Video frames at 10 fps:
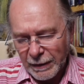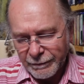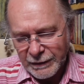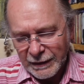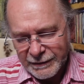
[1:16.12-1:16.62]

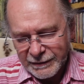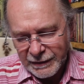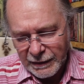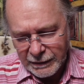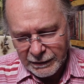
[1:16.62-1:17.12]
pewne
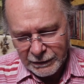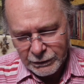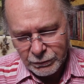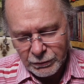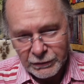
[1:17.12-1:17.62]
cechy,
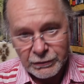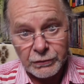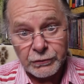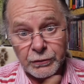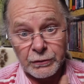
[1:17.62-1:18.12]
które
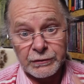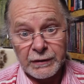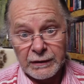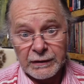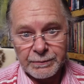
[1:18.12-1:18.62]
są
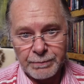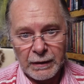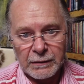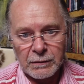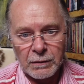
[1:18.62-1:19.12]
związane z
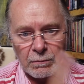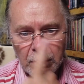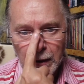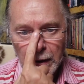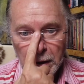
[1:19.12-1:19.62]

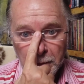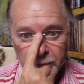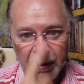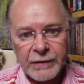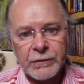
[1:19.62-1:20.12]
panną,
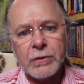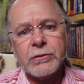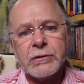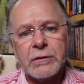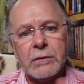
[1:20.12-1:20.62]

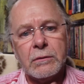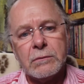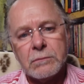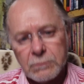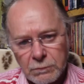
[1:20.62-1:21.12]
będąc
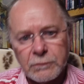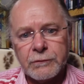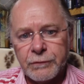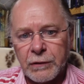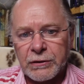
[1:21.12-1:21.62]

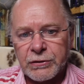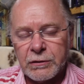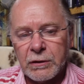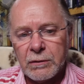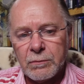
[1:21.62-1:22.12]

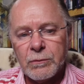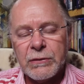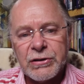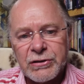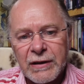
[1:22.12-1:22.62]
właśnie
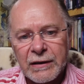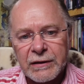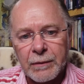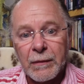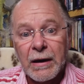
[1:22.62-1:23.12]

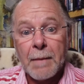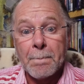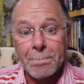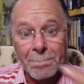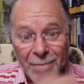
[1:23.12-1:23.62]
bliźniakiem.
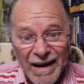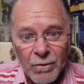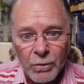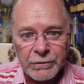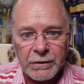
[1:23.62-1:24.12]

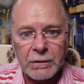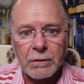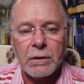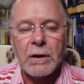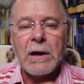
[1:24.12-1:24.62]
Mało
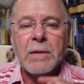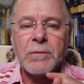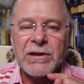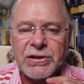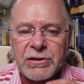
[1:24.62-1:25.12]
tego,
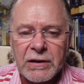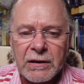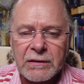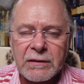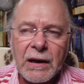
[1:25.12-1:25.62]

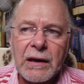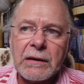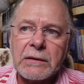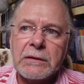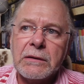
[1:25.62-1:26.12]

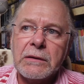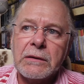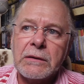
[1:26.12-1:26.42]
bliźnięta e,